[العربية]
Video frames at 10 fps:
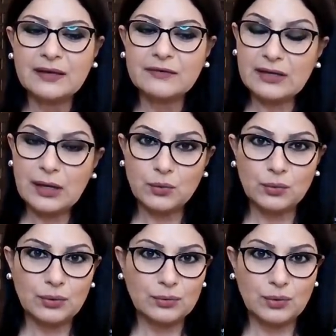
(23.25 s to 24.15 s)
فينا
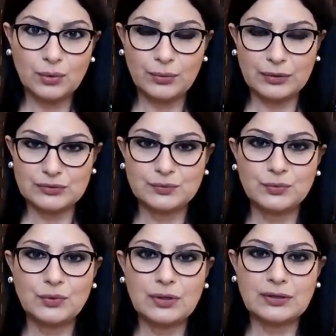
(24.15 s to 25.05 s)
نقول انه هو
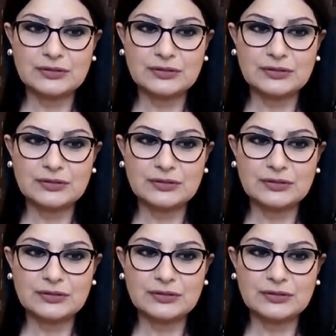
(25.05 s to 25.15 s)
اسبوع